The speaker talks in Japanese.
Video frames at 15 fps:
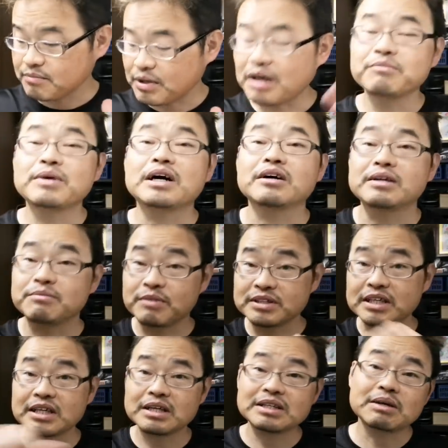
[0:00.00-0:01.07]
まあ、まあ、まあ、
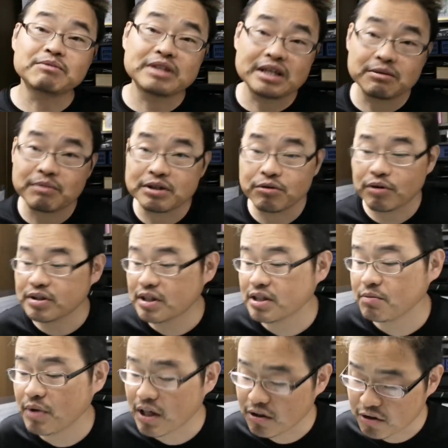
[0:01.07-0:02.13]
さっき言ったみたいに、まあ、動画
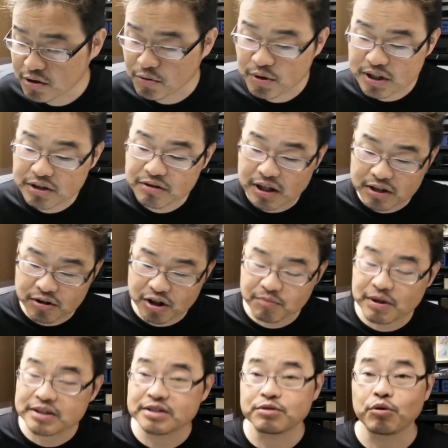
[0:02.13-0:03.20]
説明欄の方にもリンク貼っておき
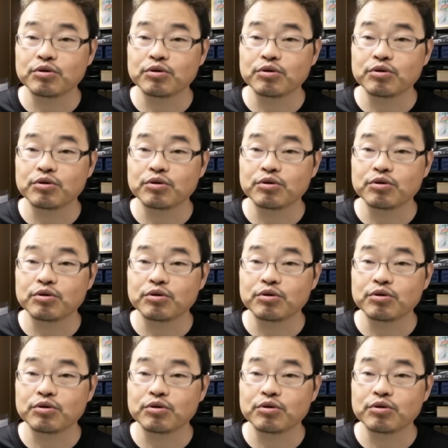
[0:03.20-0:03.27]
ます。